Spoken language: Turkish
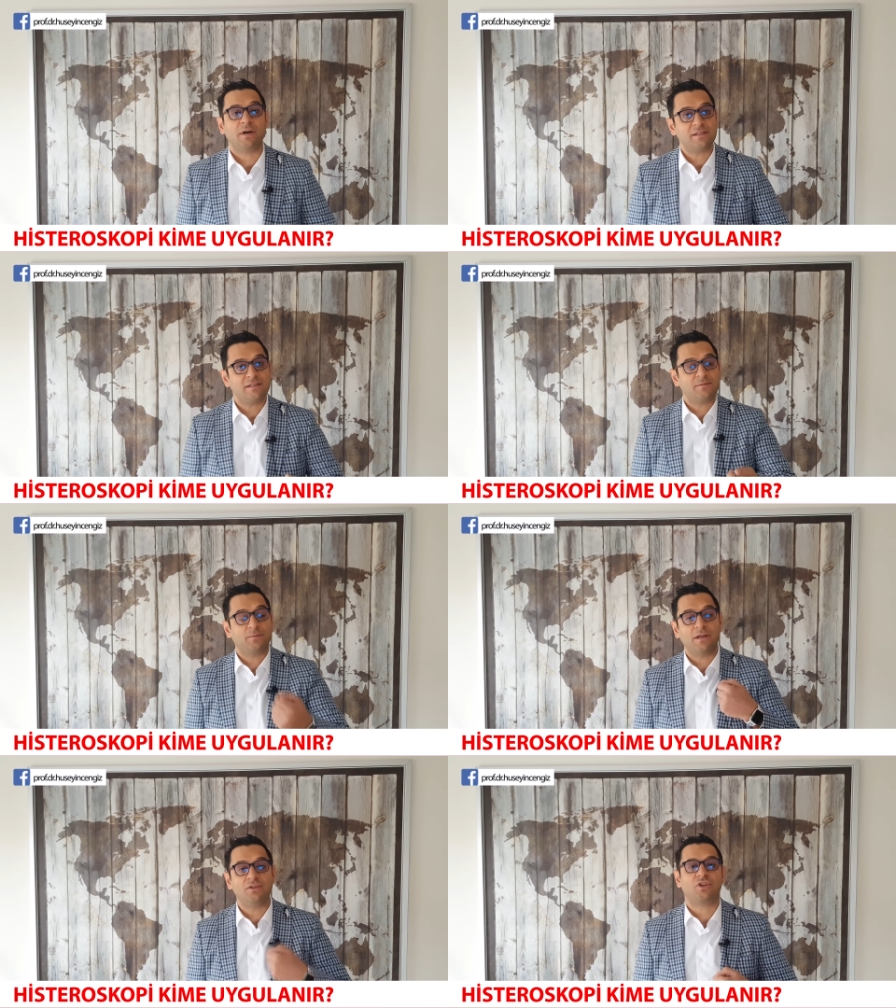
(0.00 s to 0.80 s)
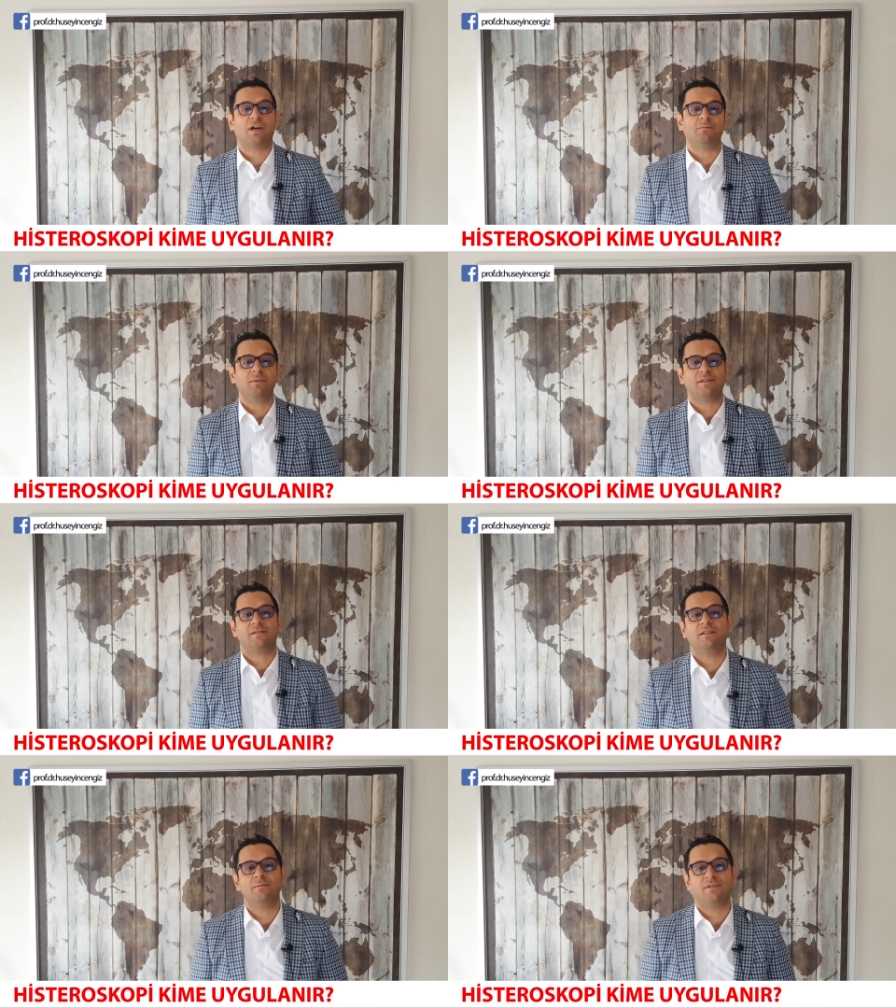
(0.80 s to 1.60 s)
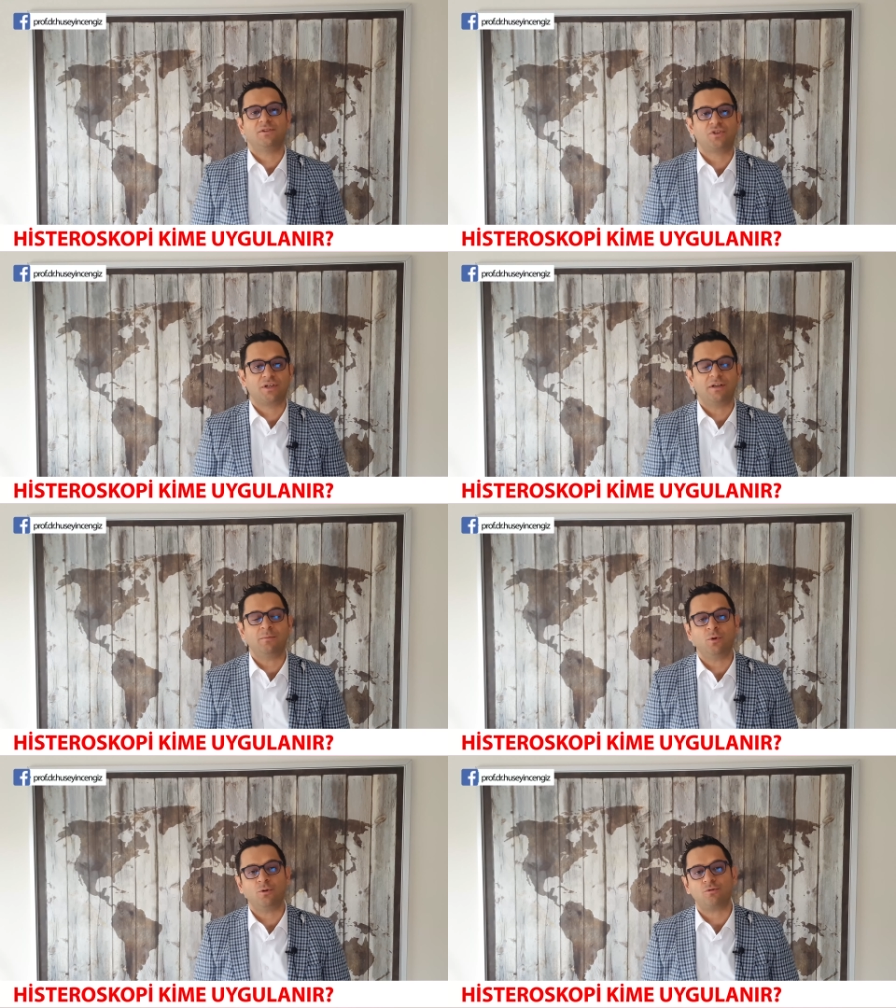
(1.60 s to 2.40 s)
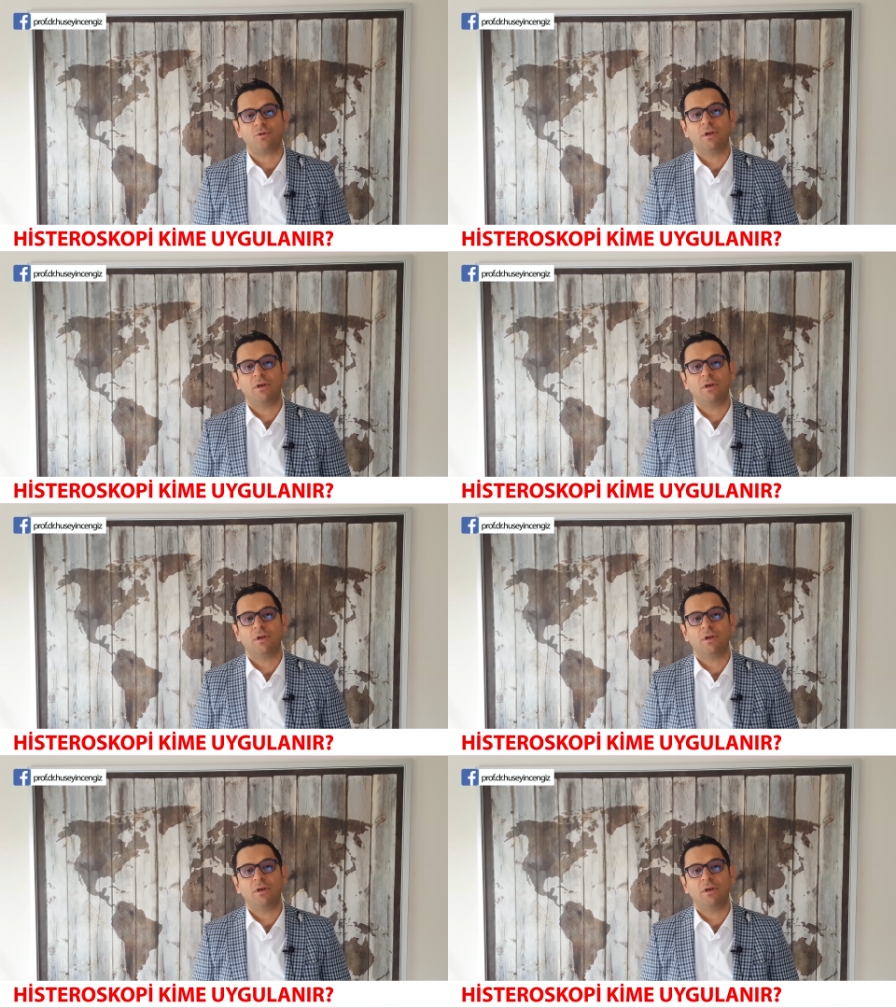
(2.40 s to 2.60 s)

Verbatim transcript: Bazen spirali çıkartmak istediğimizde çıkaramıyoruz.